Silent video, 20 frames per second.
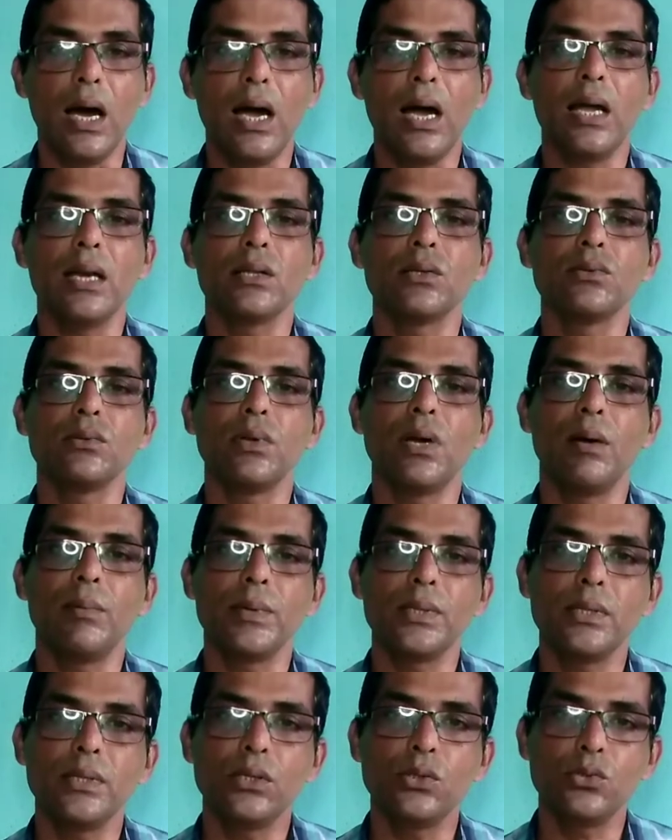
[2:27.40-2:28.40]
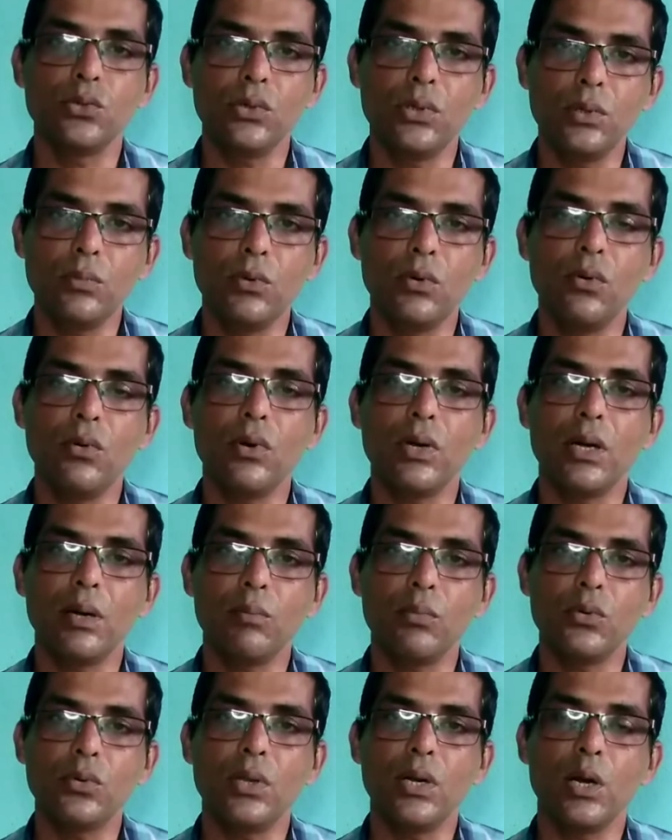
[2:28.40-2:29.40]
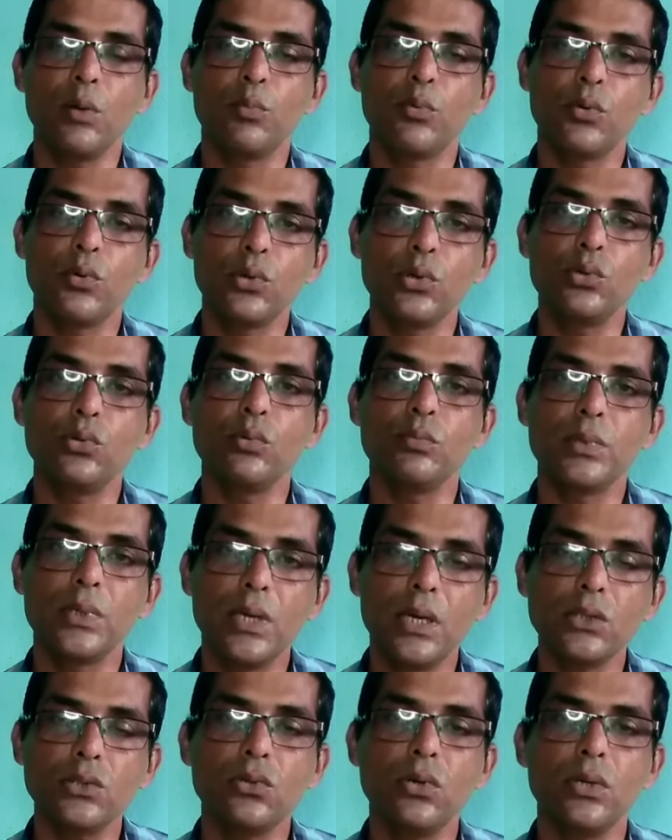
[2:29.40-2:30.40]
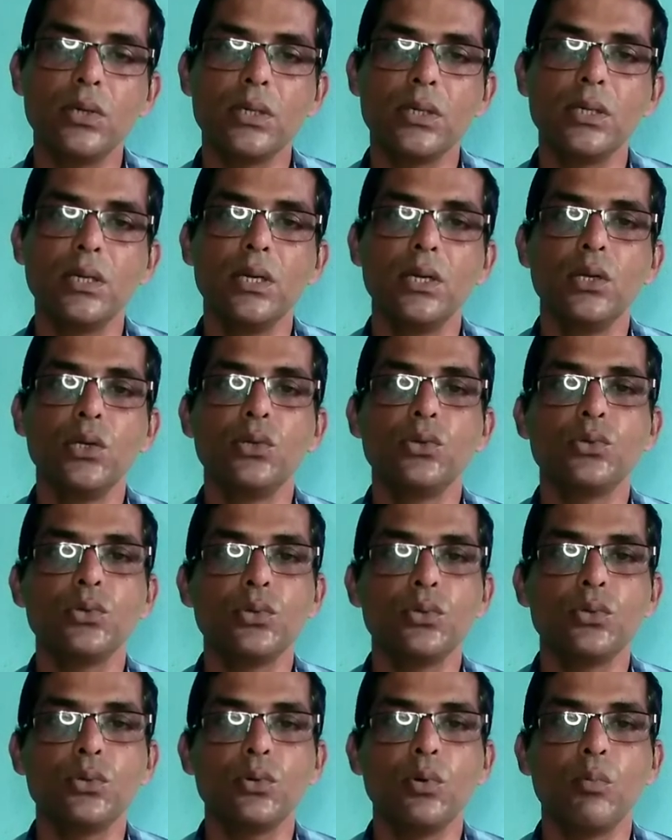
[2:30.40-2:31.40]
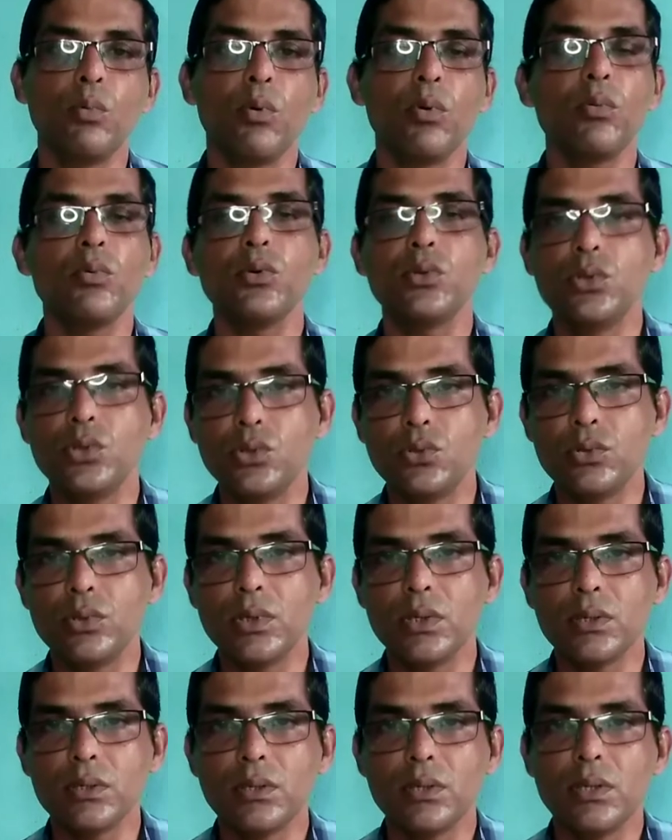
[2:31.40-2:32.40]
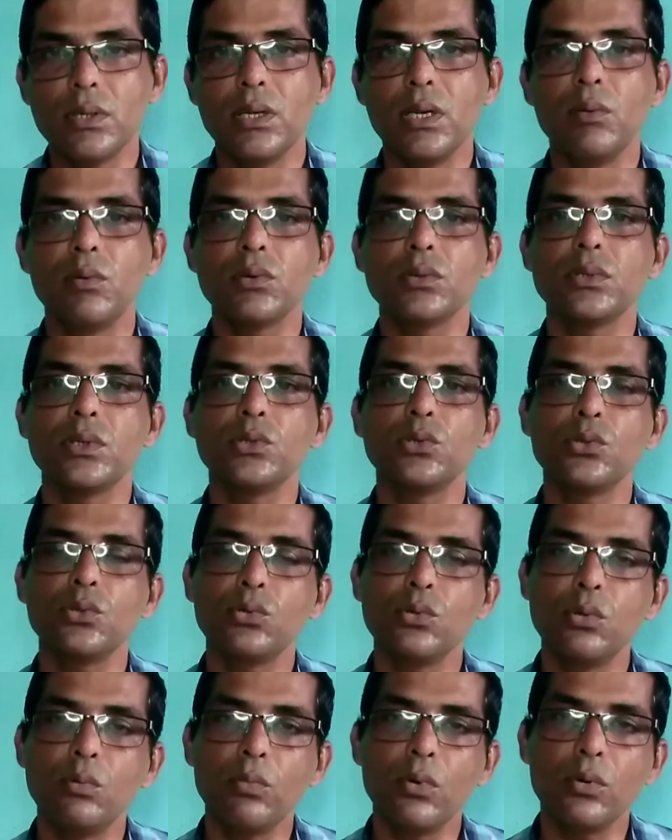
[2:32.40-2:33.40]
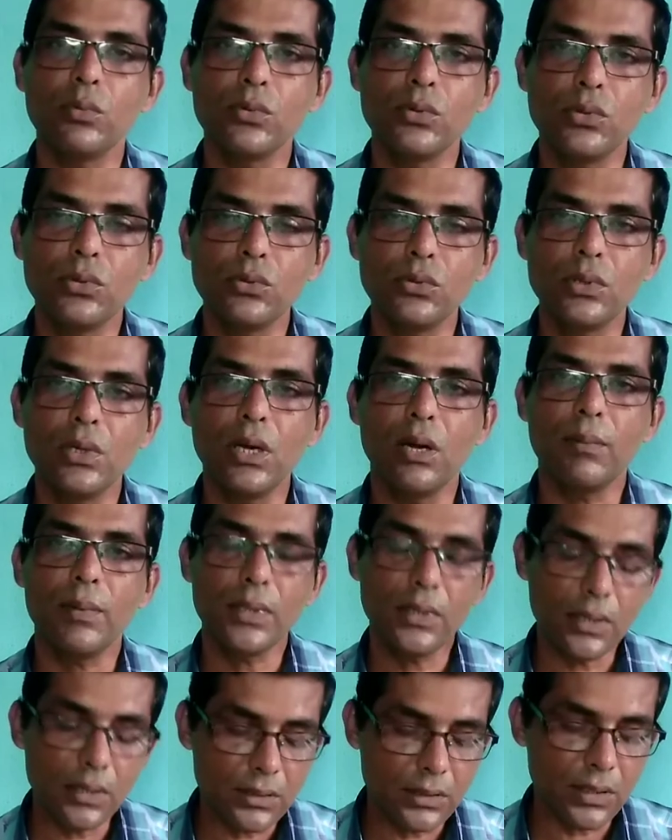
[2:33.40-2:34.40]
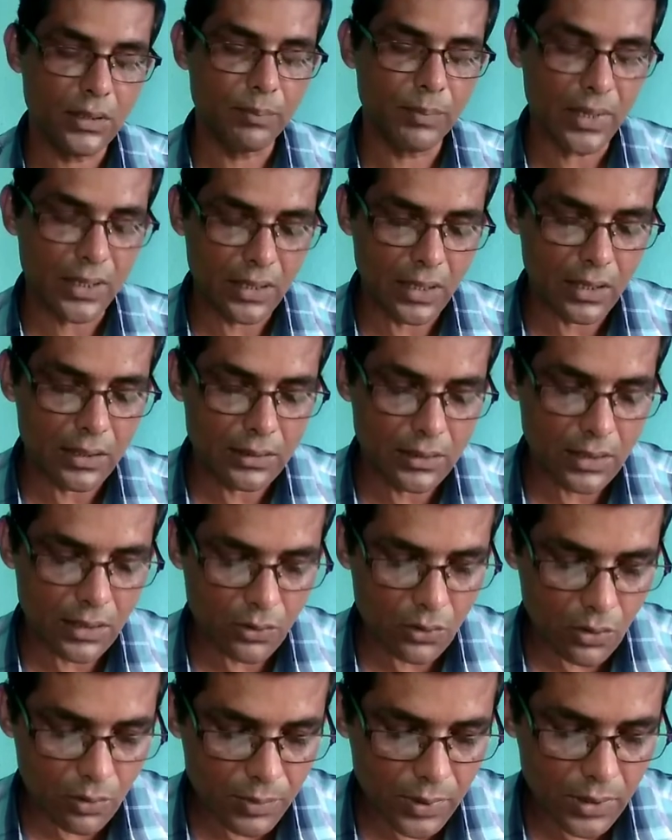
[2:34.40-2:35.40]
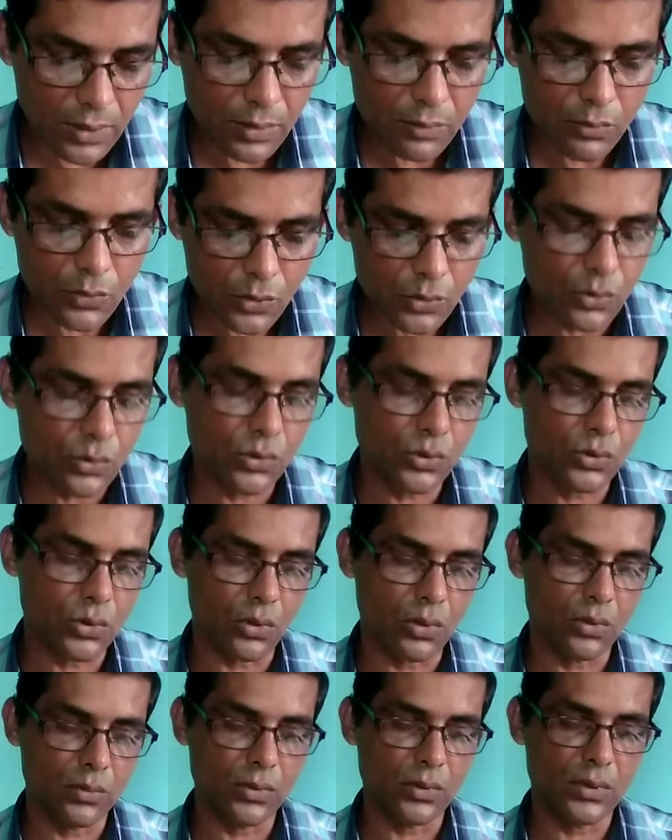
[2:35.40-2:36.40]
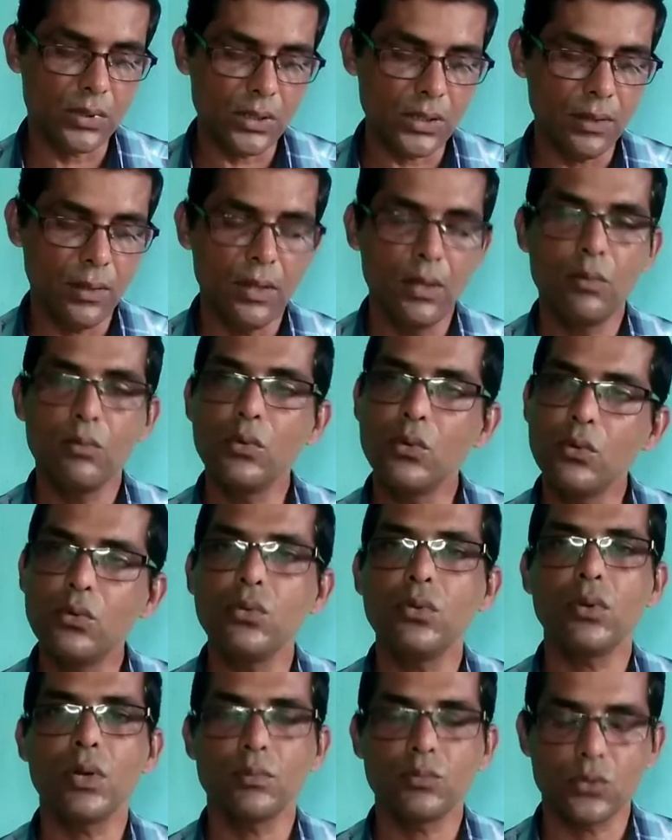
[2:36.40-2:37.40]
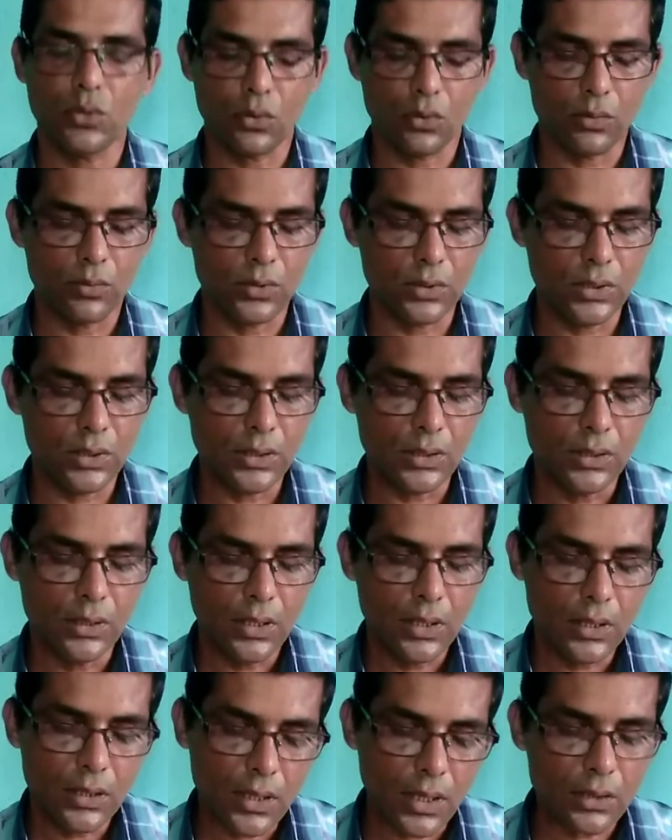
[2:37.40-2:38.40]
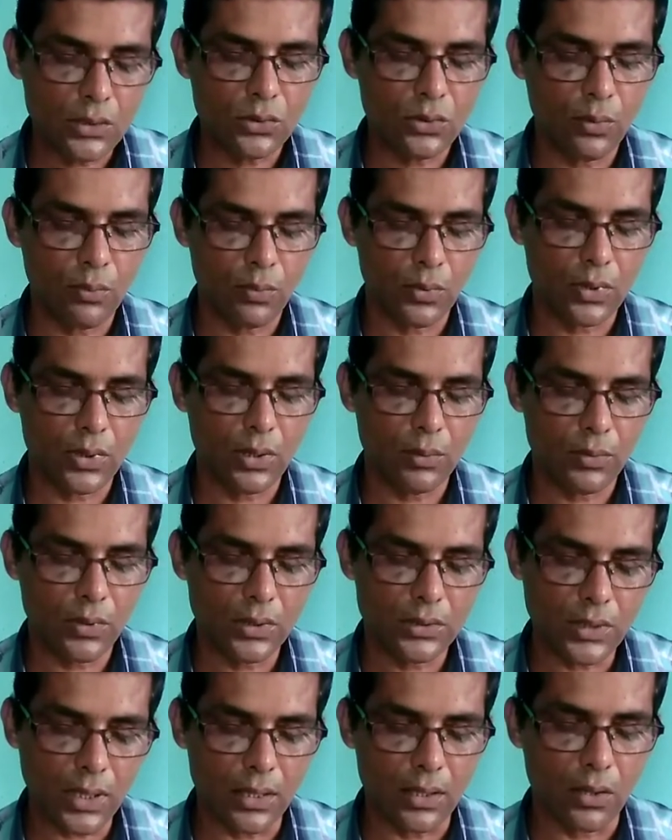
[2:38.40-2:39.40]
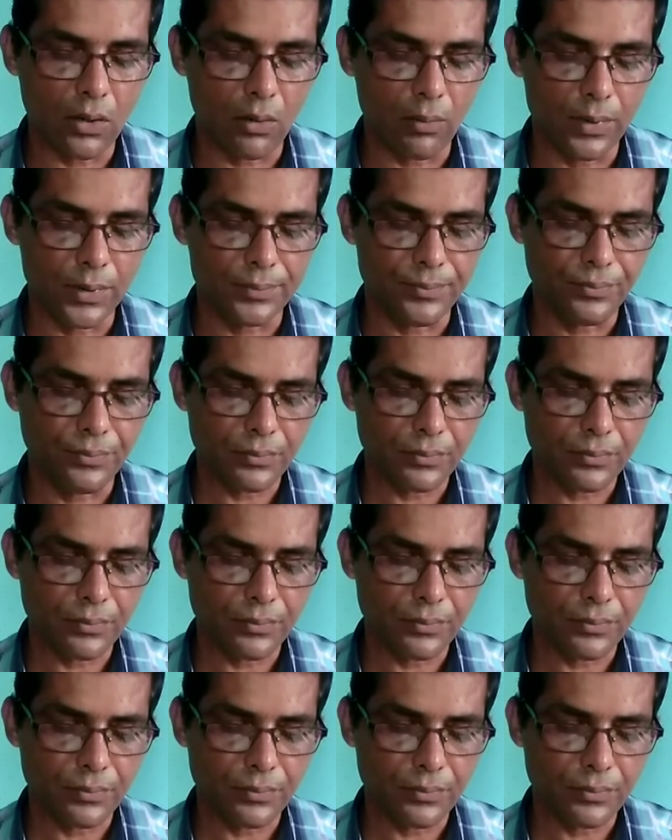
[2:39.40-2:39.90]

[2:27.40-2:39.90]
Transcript: আর আমাদের এই চণ্ডীমঙ্গল কাব্যধারার প্রকৃত বিকাশ ঘটে চৈতন্য পরবর্তী যুগে এবং সেই চৈতন্য পরবর্তী যুগে আমাদের যে পাঠ্যাংশের কবি মুকুন্দ চক্রবর্তী মুকুন্দরাম চক্রবর্তী তার সম্পর্কে এবারে জানতে হবে